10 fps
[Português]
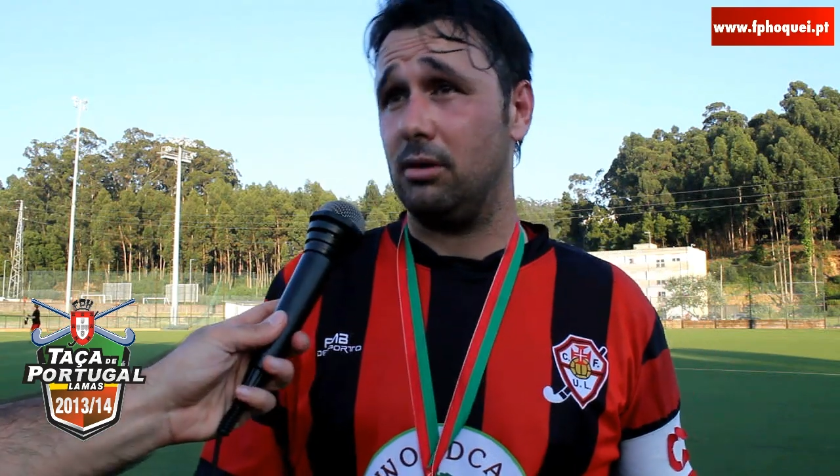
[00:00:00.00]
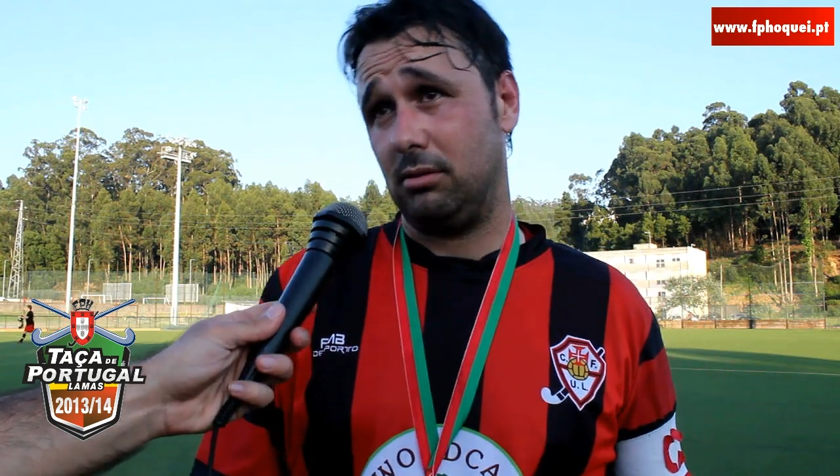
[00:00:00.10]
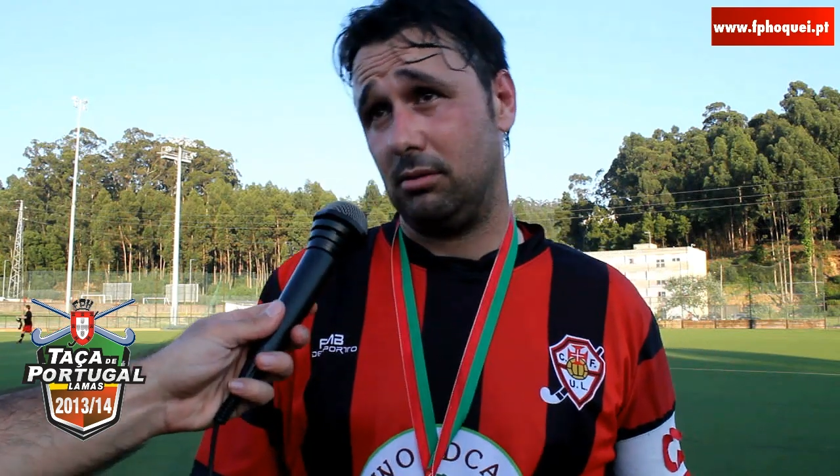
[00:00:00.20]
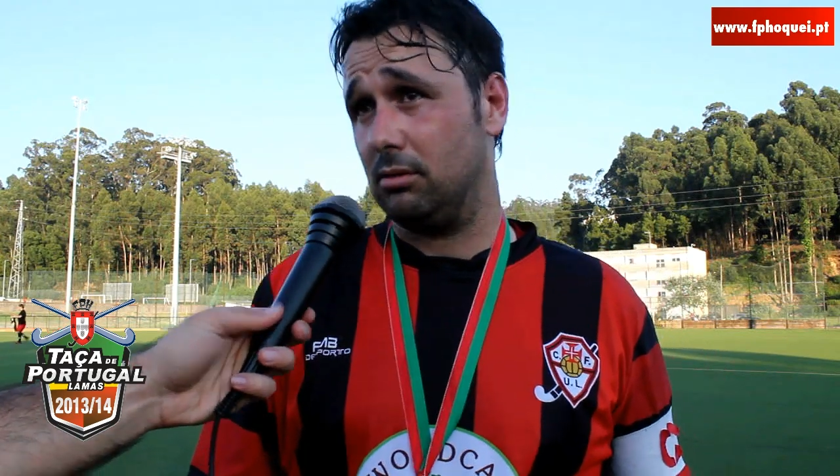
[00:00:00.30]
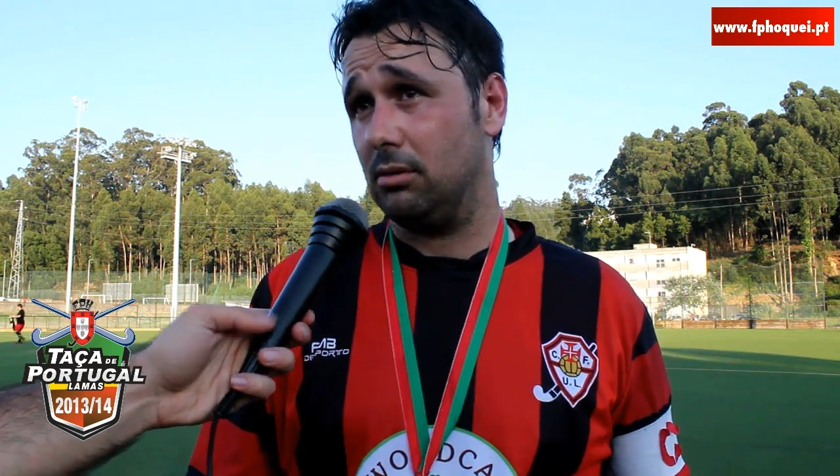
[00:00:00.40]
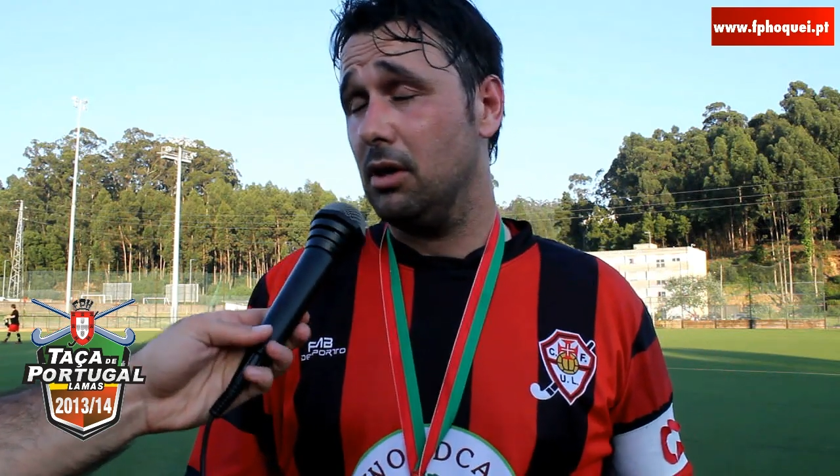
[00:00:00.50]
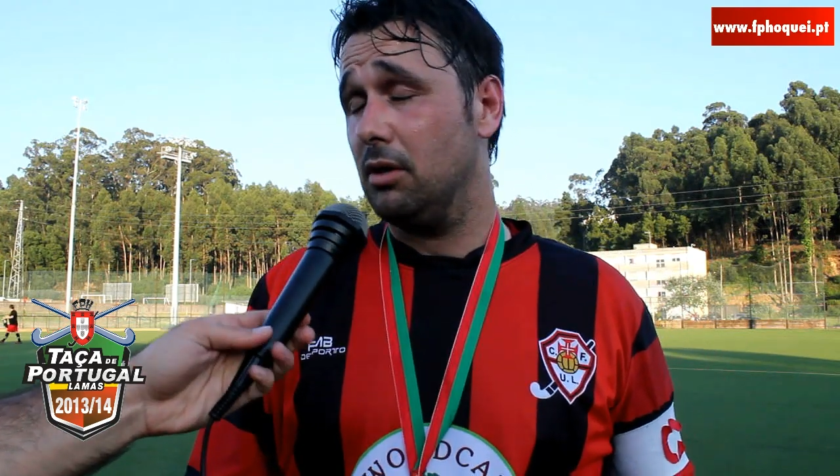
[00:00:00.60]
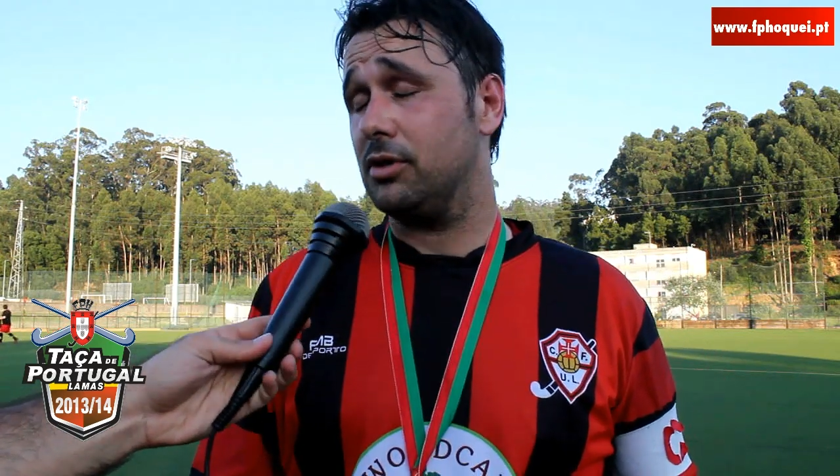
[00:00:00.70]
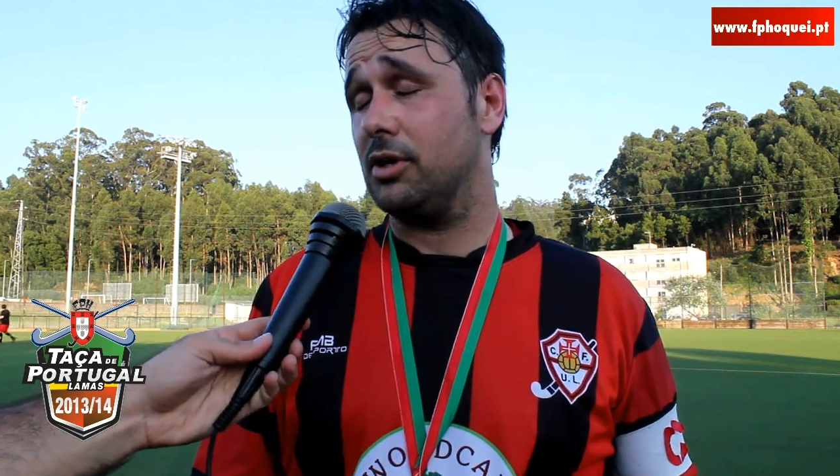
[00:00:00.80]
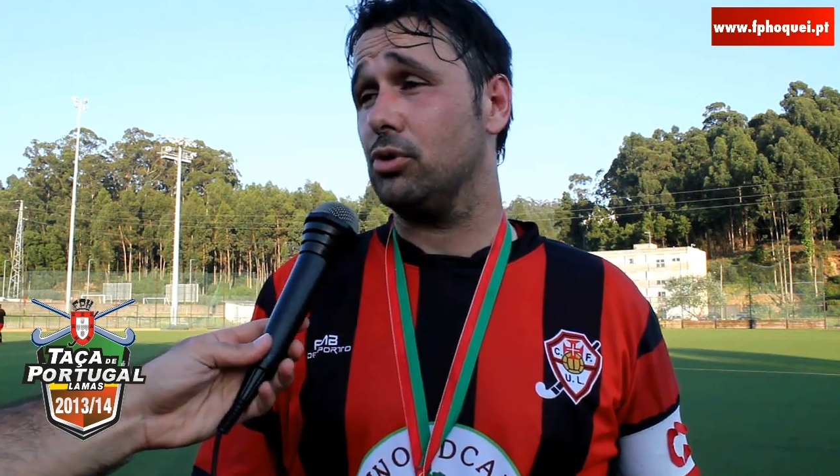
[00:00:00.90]
uh,
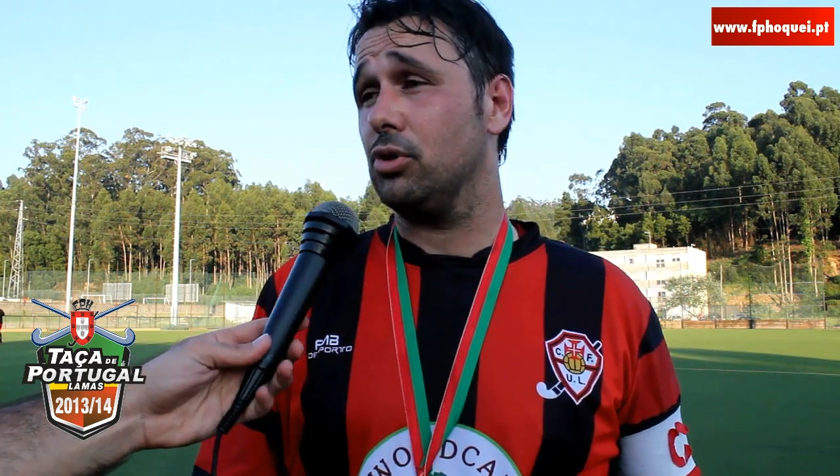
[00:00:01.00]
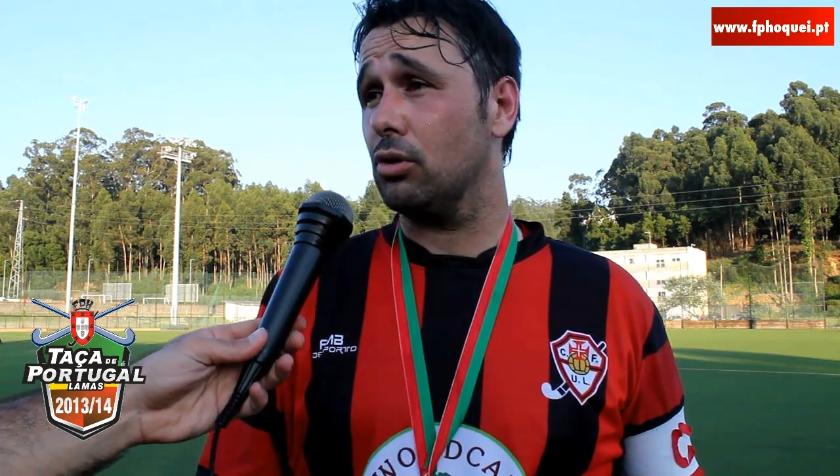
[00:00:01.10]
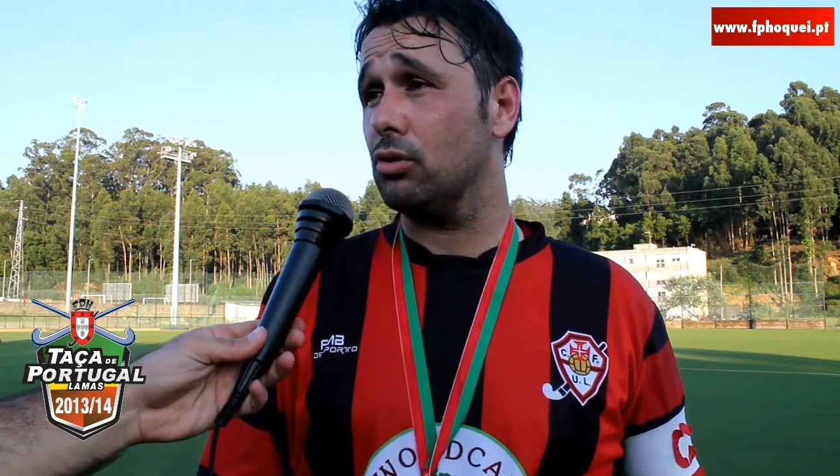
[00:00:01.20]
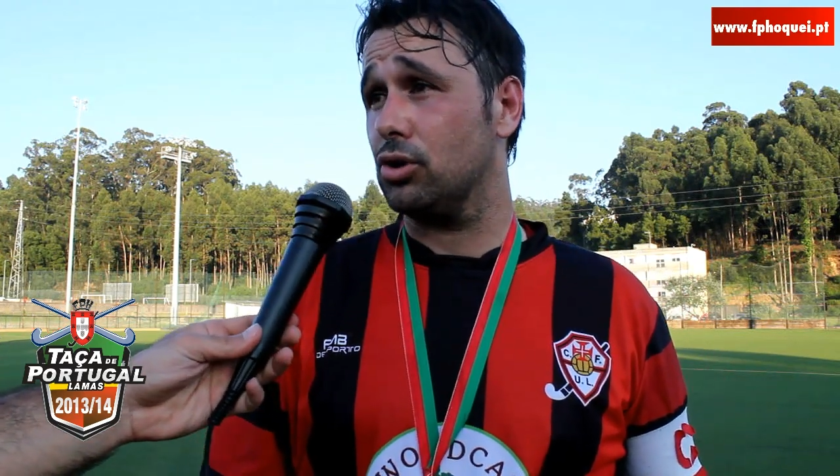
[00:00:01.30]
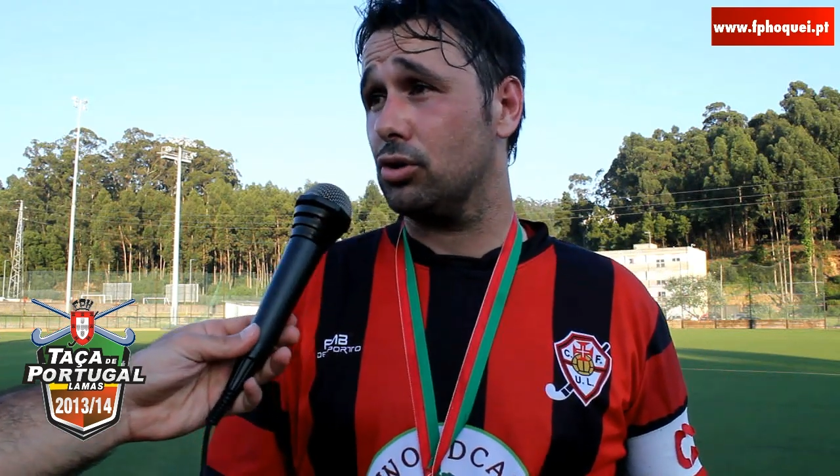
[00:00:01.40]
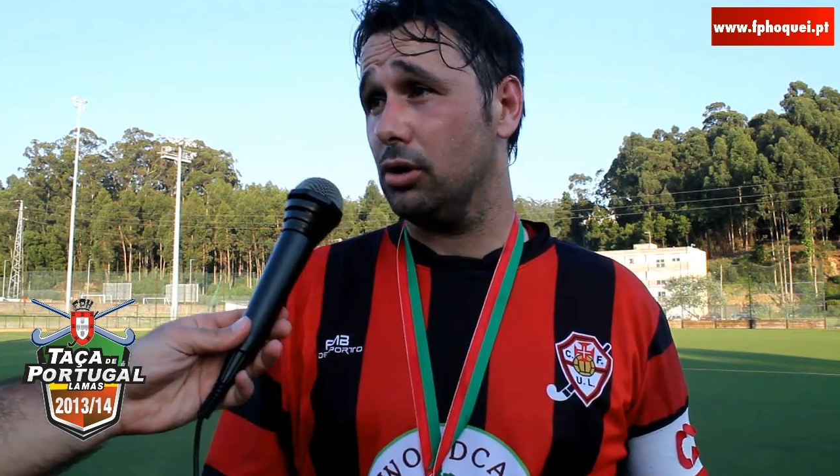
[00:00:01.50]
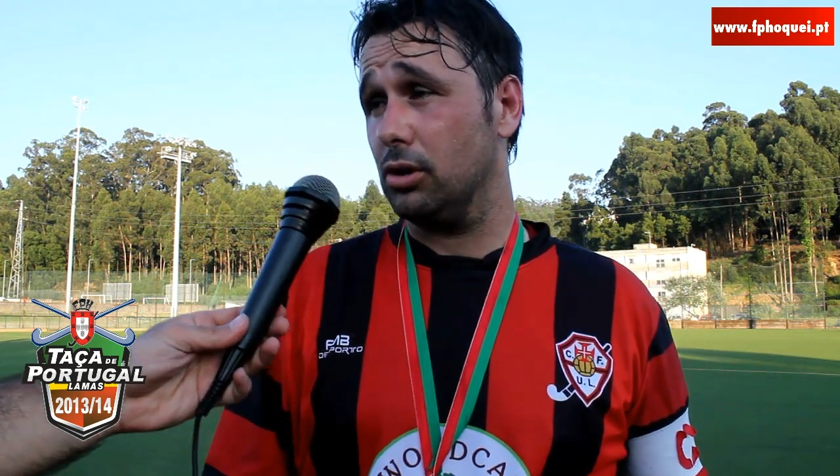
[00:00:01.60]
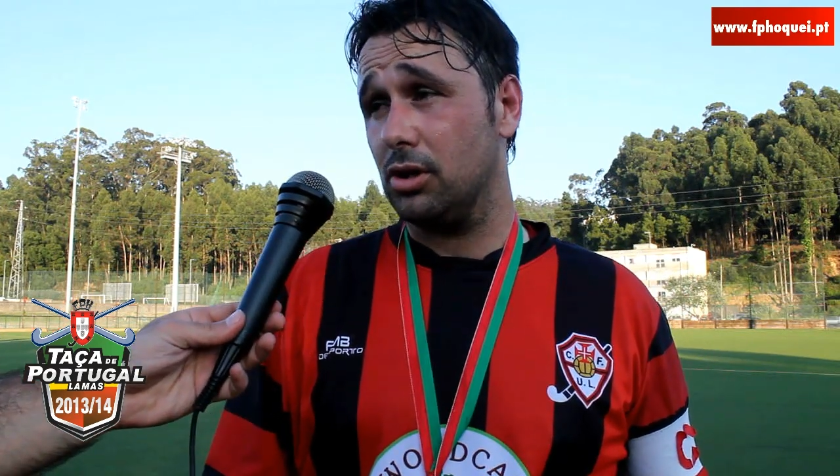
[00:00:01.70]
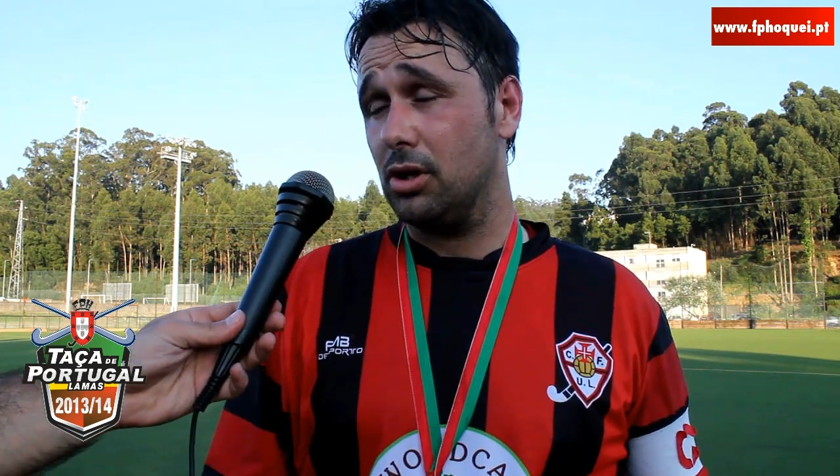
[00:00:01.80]
fizemos logo dois golos,